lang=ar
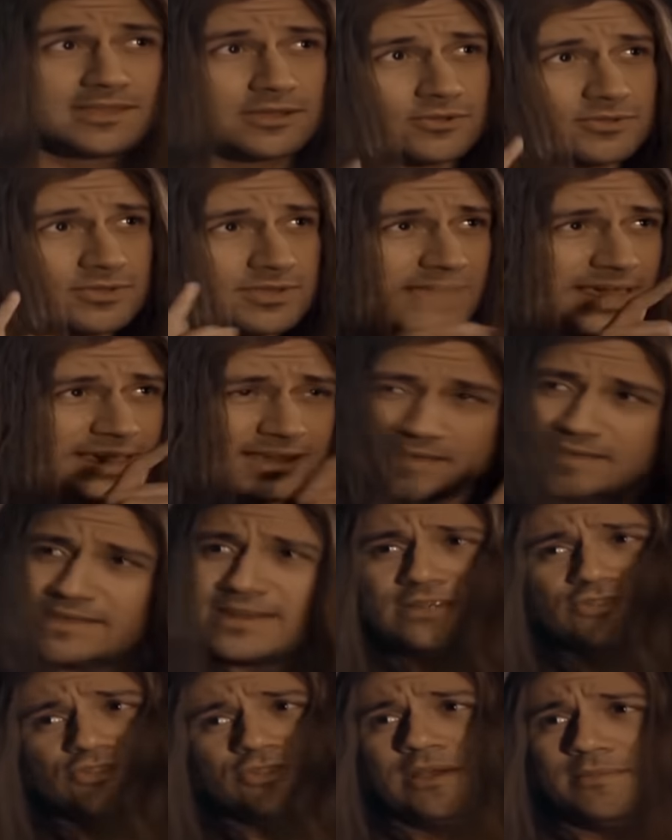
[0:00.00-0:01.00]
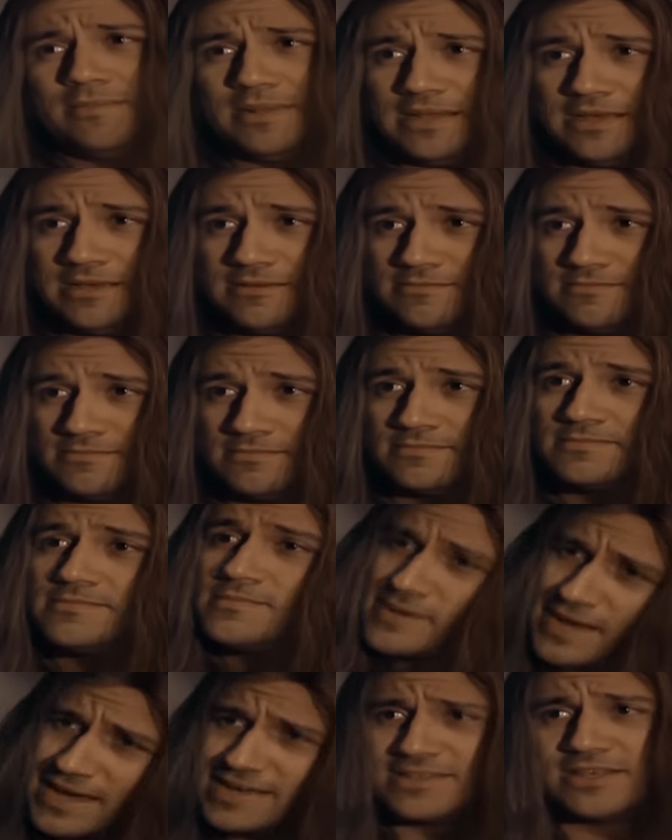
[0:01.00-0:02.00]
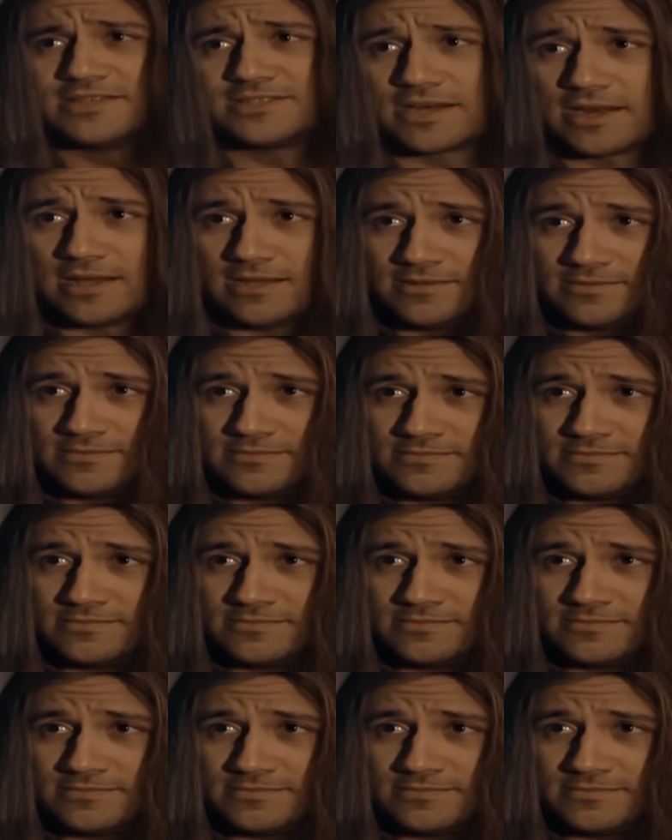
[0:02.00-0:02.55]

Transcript: انت كنت جاي هنا عشان تعمل ايه جاي تسرق